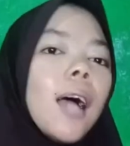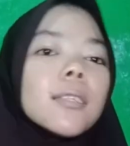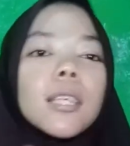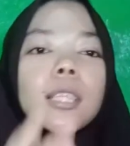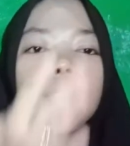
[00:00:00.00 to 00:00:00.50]

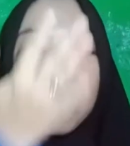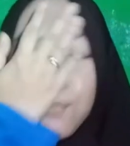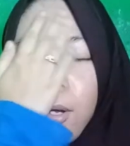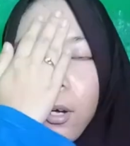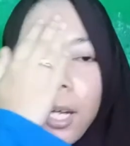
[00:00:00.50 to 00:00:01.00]
hanya di
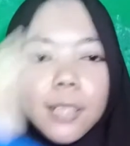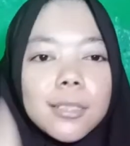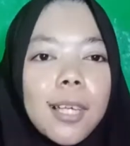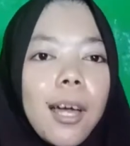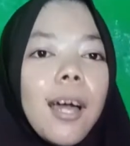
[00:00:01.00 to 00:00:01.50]
blok
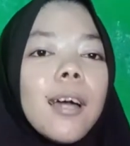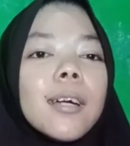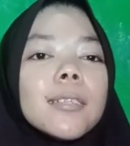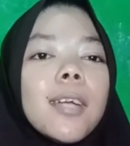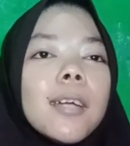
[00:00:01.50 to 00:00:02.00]
aja
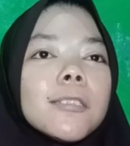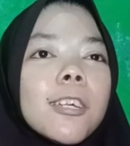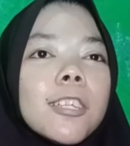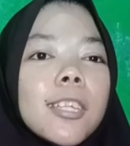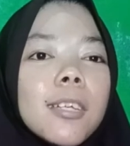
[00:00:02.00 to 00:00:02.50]
dan
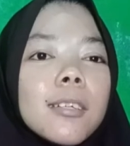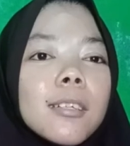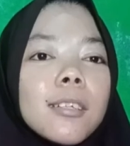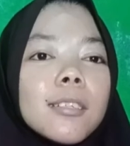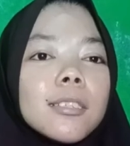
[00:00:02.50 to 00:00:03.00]
jadi
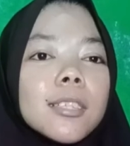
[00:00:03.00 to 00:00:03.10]
Iya,